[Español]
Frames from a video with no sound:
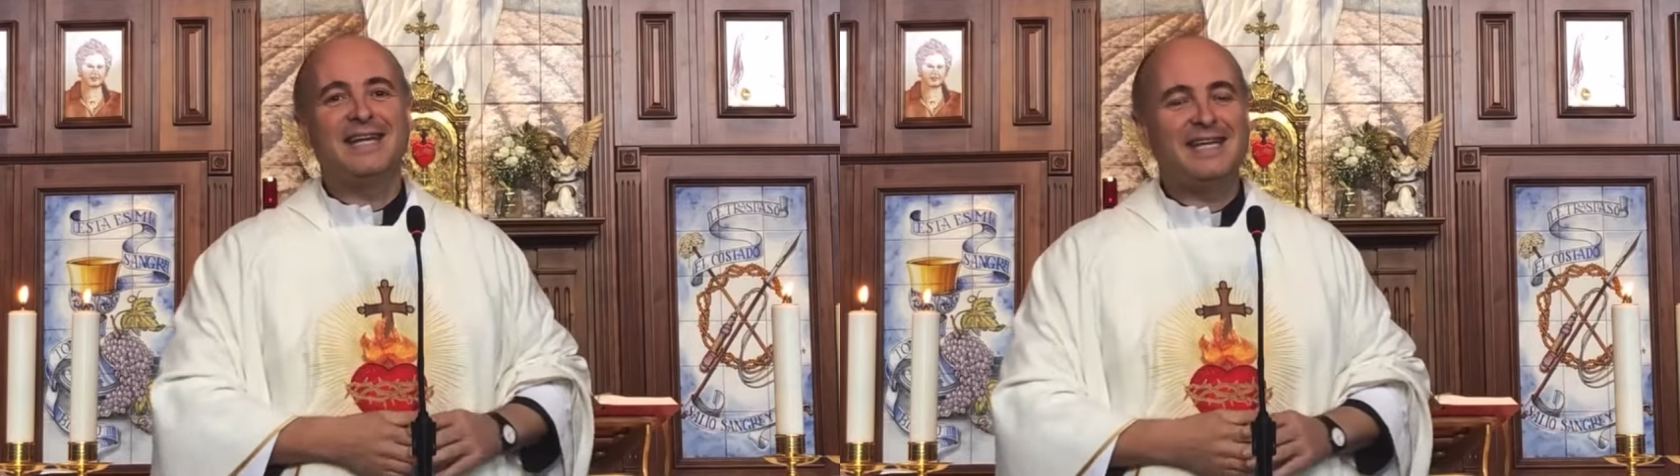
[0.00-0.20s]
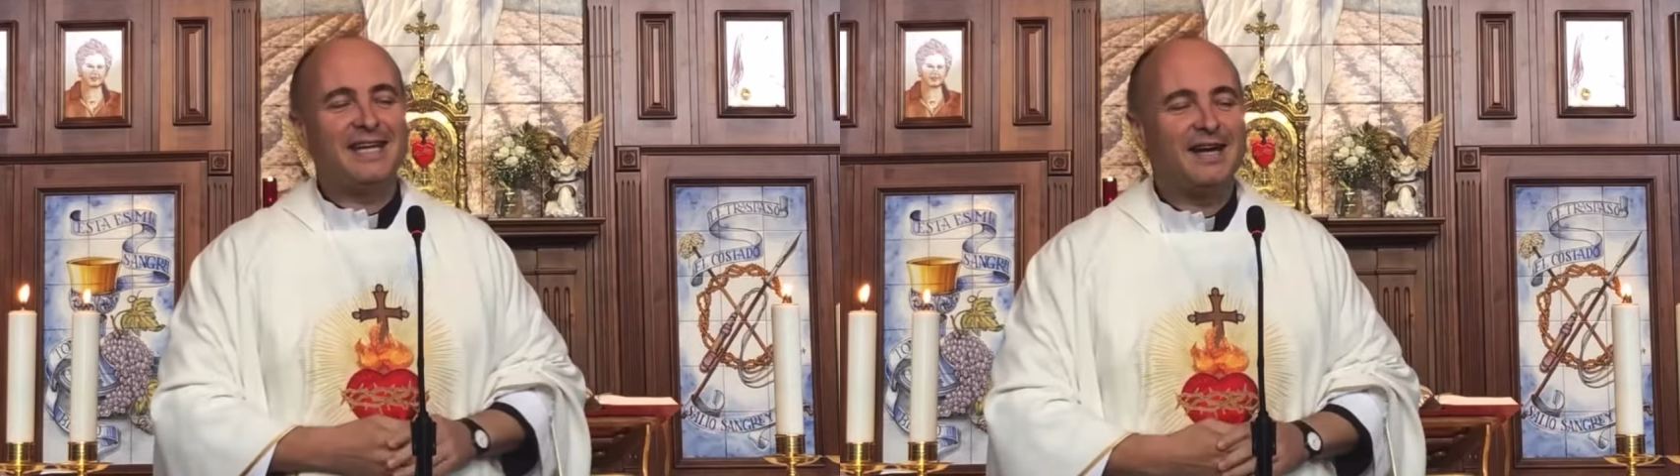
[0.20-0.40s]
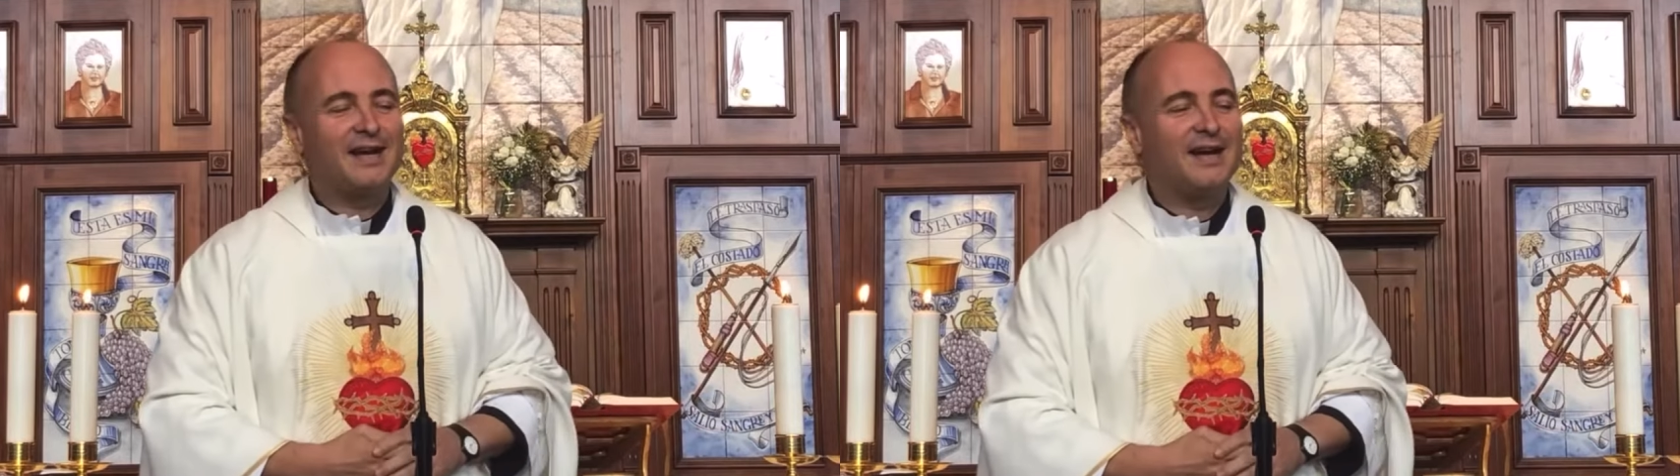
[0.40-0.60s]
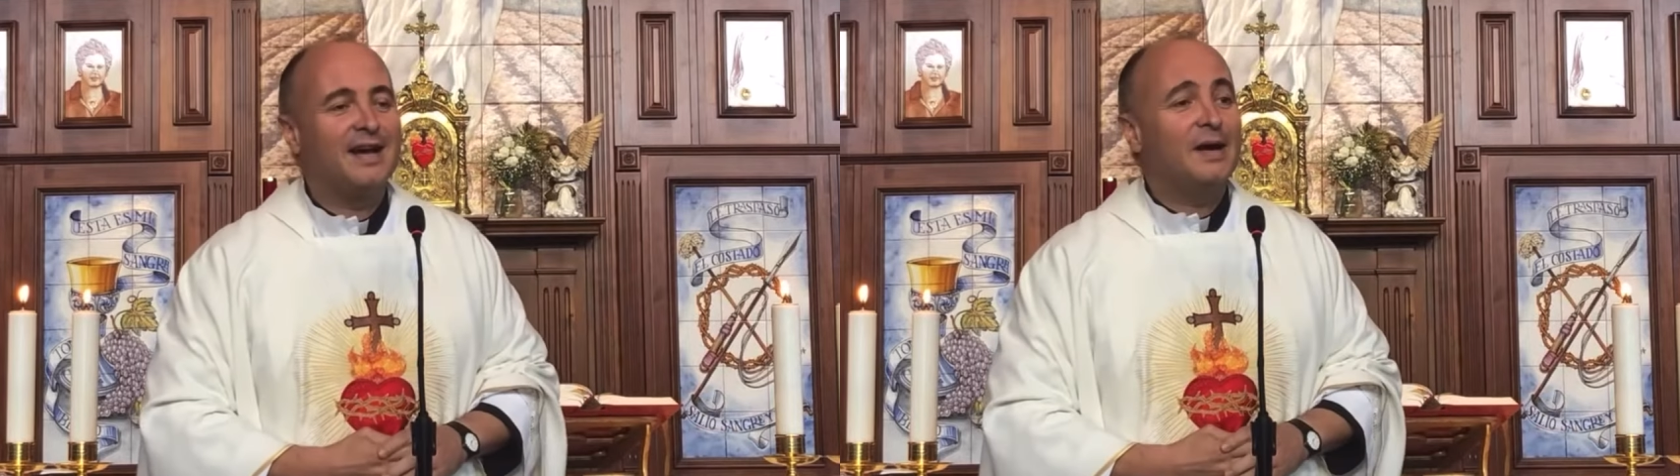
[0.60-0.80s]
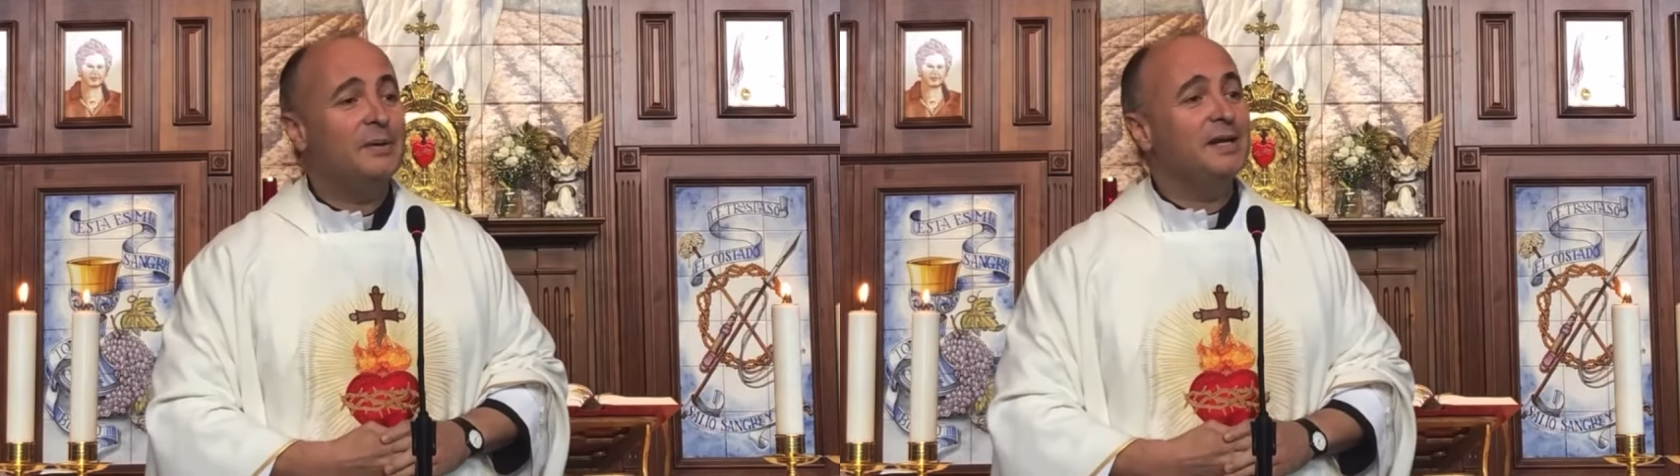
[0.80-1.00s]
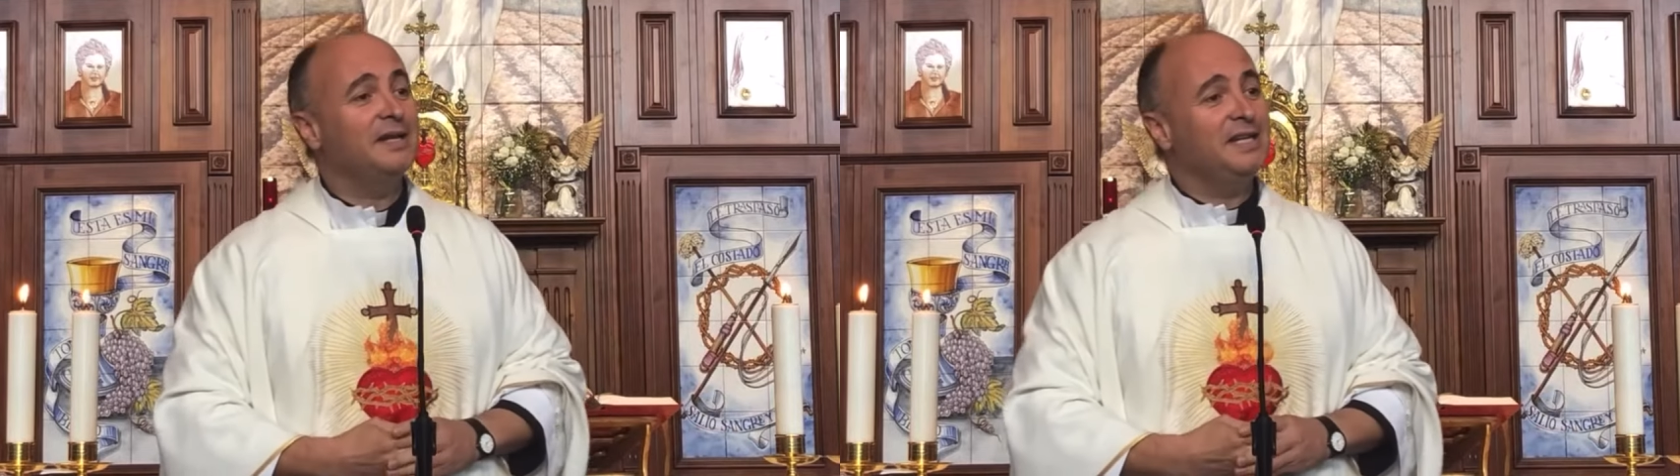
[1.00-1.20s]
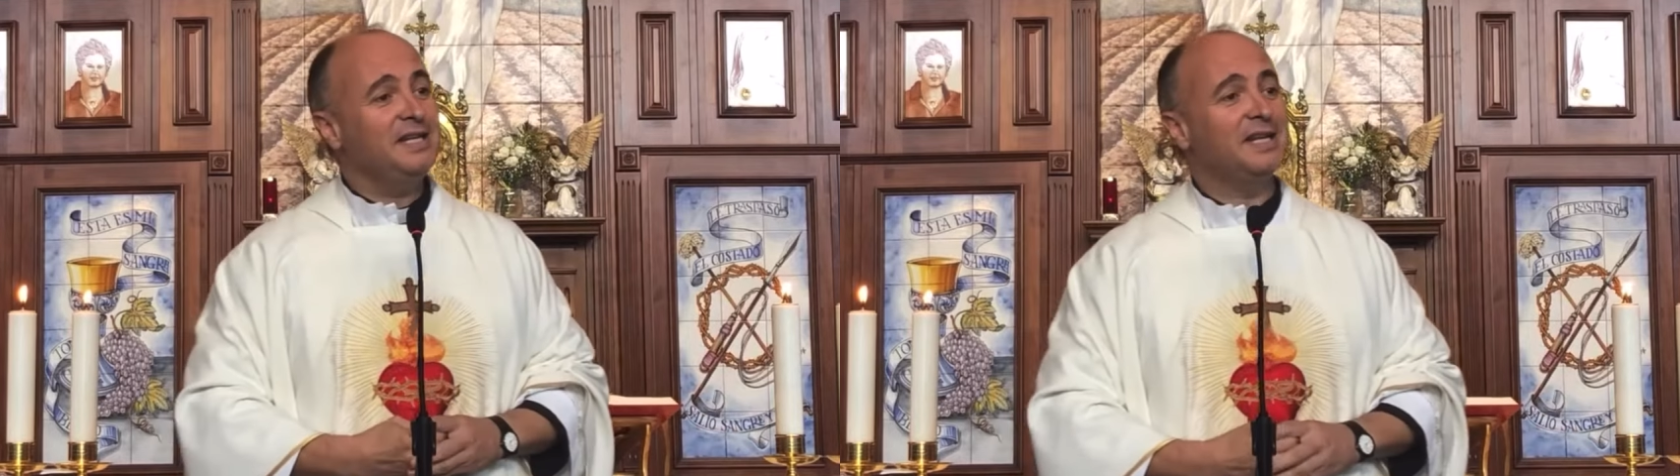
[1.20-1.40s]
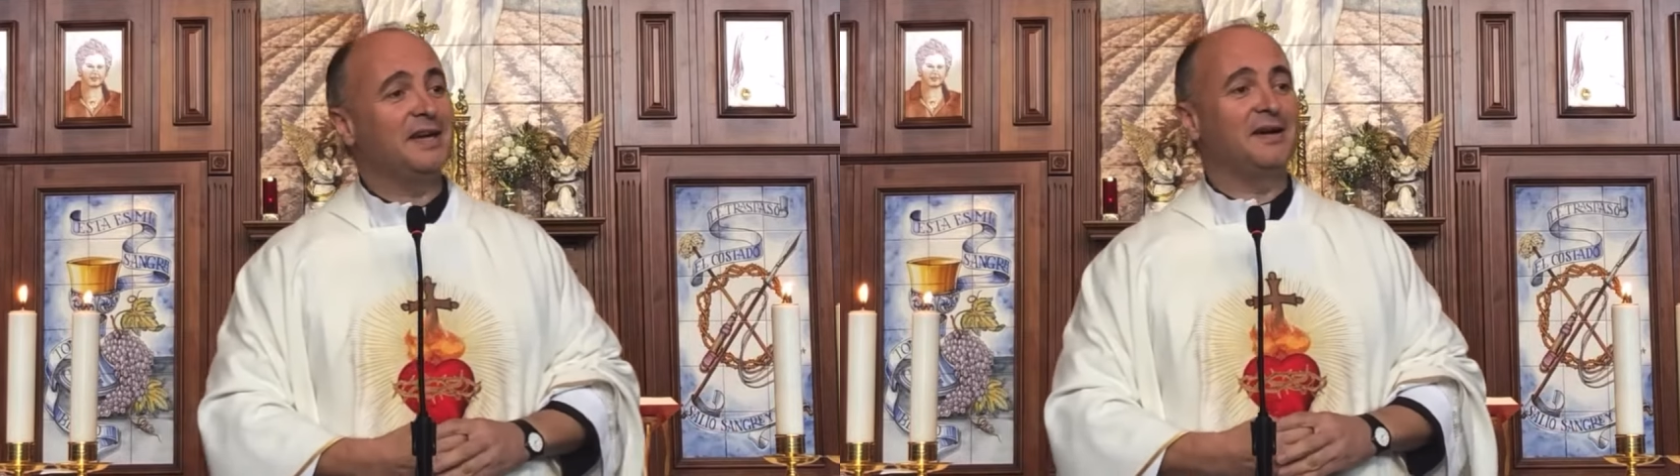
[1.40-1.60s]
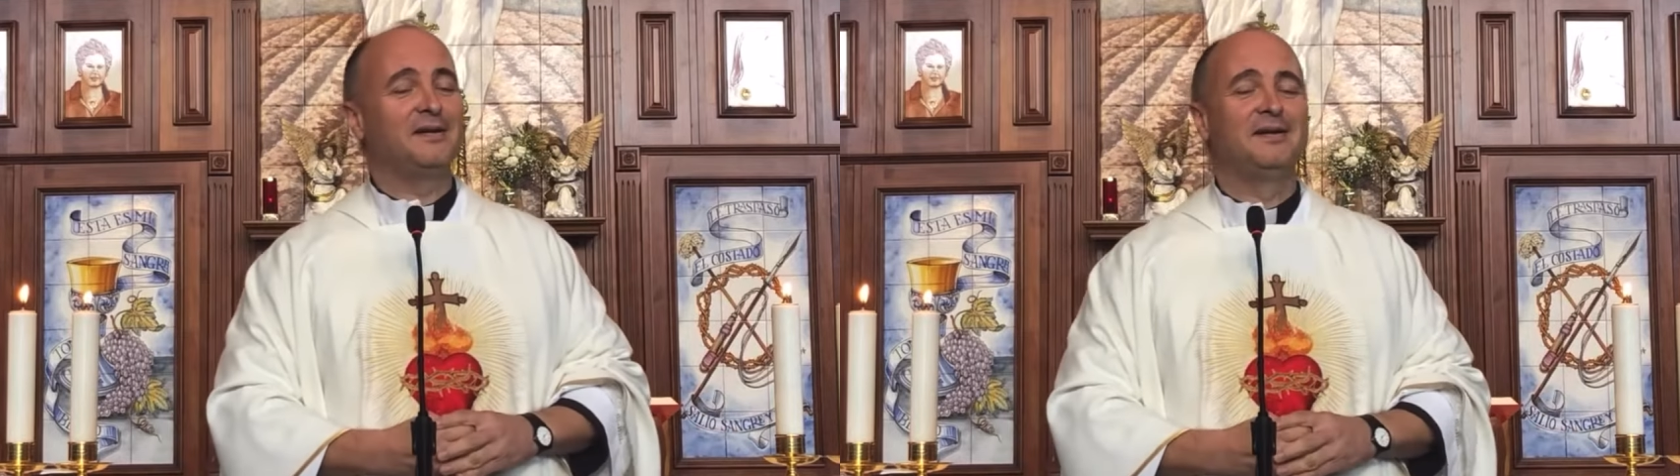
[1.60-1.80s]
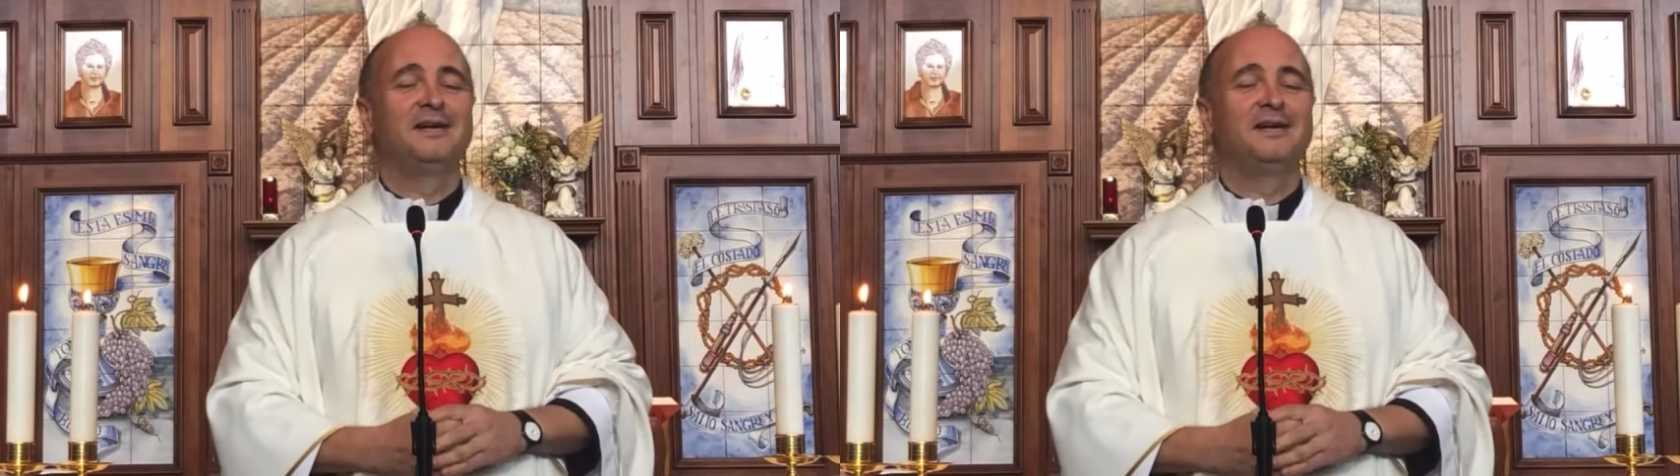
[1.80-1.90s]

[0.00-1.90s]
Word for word: niña, a ver niña,